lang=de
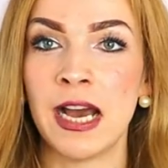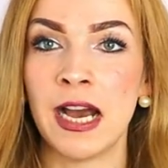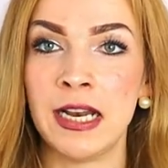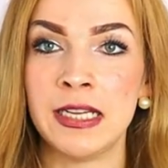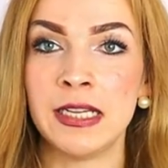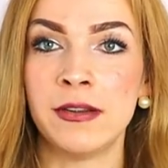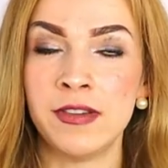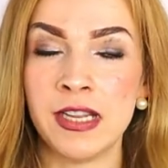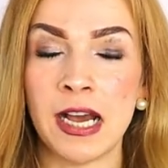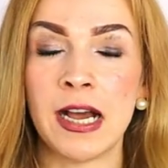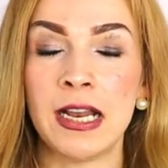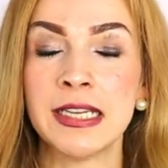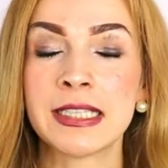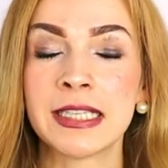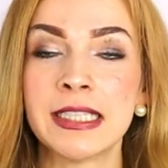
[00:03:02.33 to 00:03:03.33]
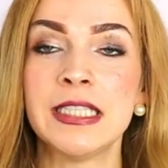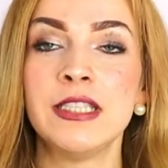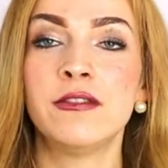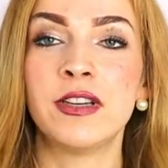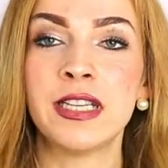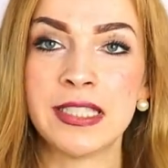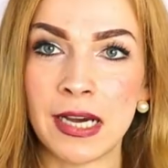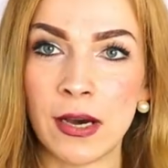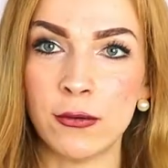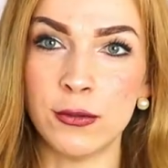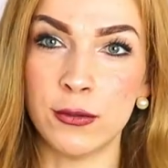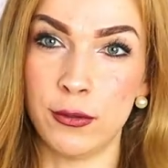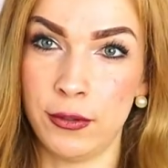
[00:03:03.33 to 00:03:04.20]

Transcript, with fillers: alle, wie alles richtig verdauen